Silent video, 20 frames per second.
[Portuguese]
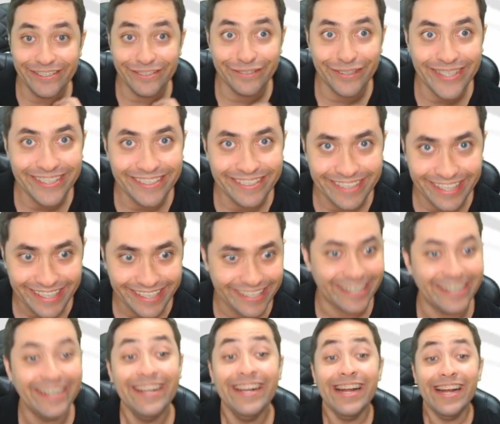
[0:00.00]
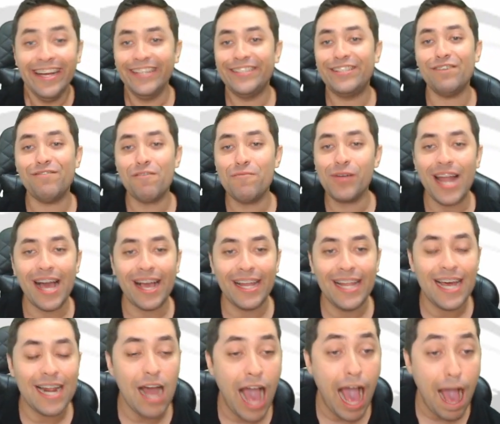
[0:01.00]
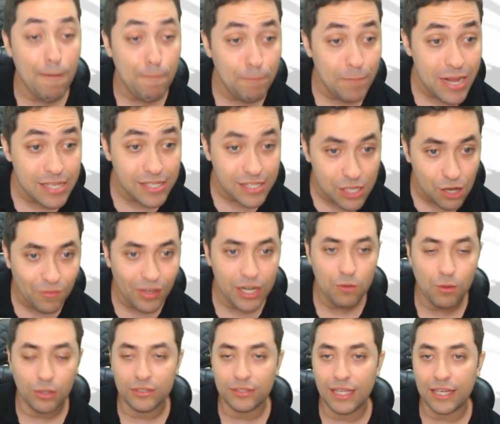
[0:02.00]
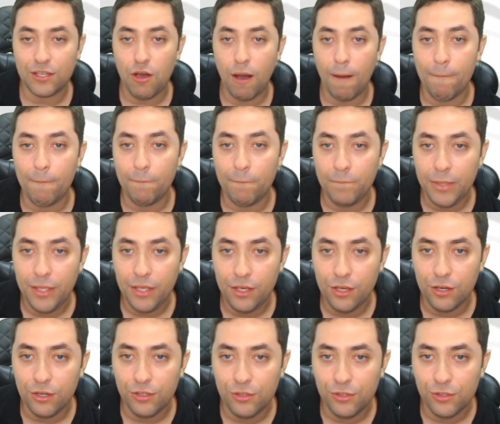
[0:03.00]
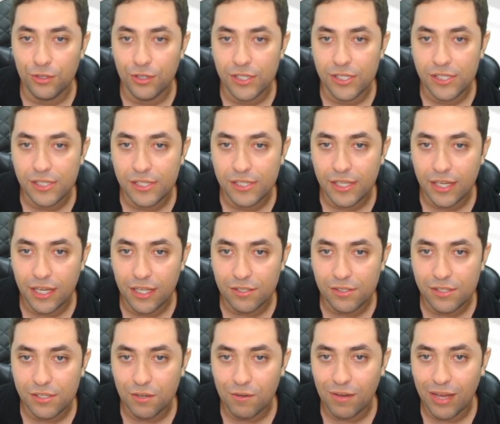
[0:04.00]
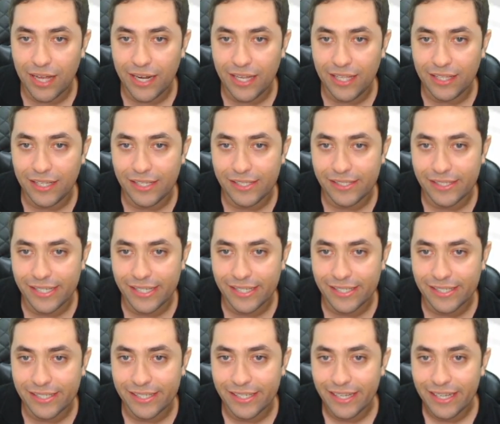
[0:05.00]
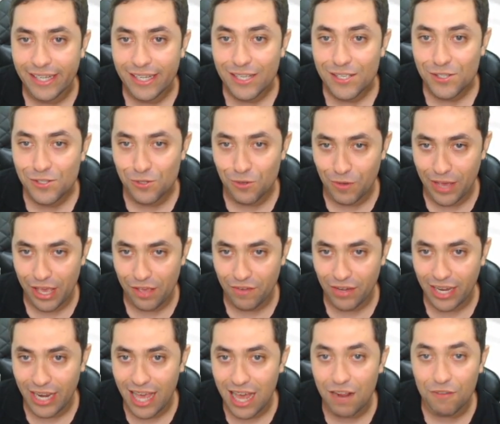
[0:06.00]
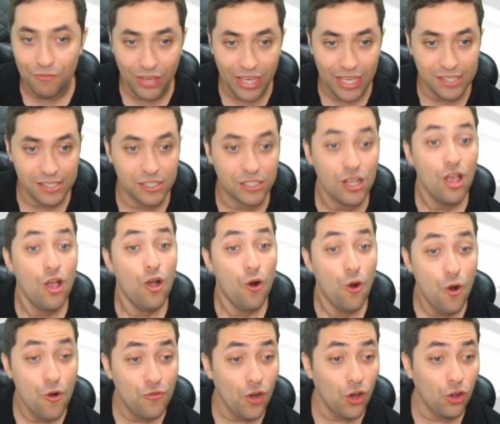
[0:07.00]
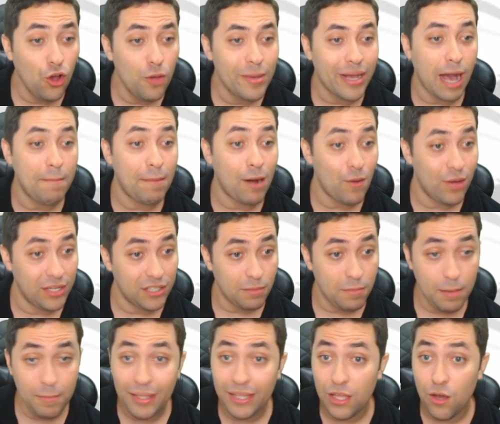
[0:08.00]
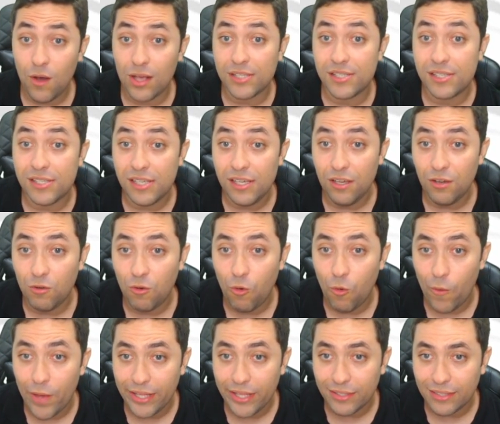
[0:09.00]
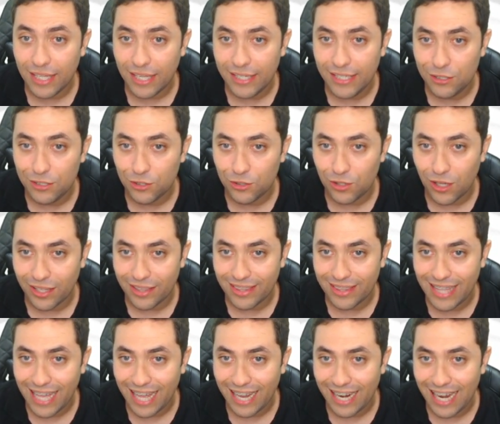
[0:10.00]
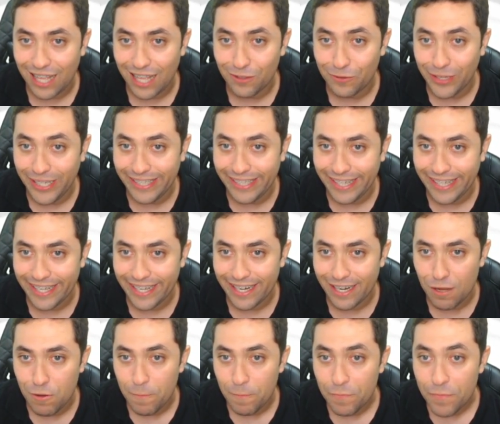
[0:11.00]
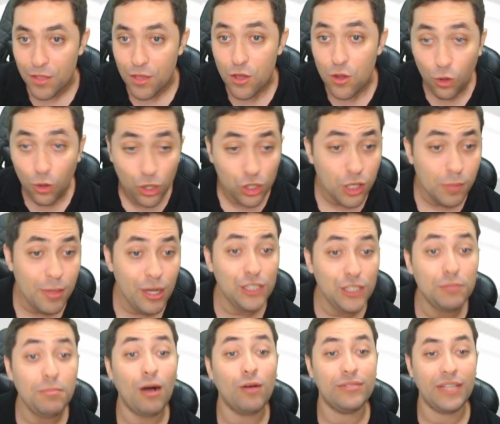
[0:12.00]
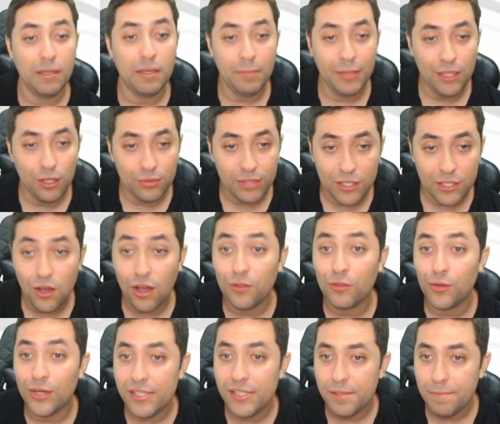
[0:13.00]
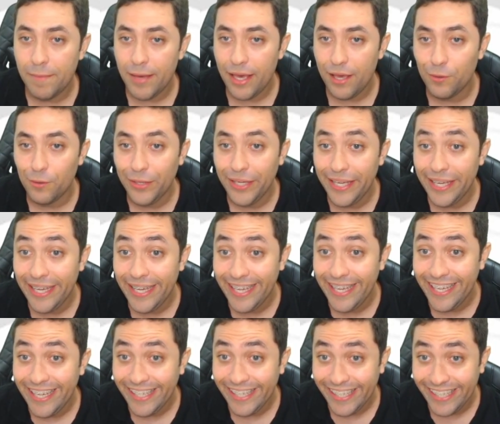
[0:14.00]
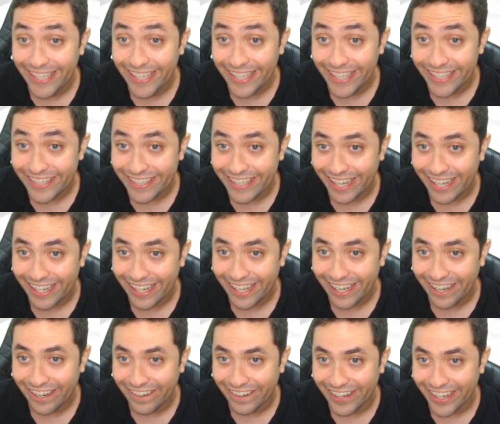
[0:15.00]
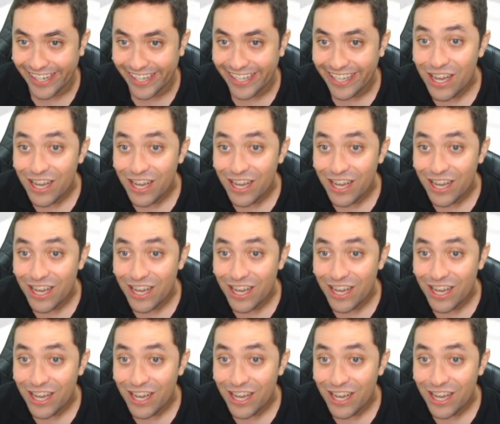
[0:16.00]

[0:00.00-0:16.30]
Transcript: Doideira. Então vamos lá, galera. A pressão vale quanto? Tá aqui, ó. 1246. Suave, galera, vezes. O volume, Cabral, ele também me deu, ó, 50 litros, ó. Tá lá, doideira. O número de mouse, ele me deu, tá aqui, ó, 2,5. Ih, tá lá, ó.